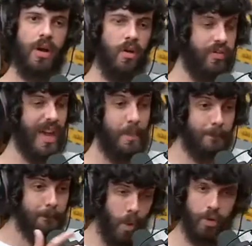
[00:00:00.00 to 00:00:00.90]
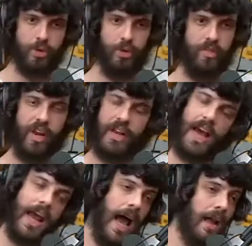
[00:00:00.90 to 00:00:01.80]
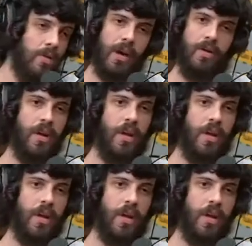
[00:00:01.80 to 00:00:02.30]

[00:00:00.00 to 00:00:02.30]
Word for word: Eu fiquei puto e falei, caralho, mano,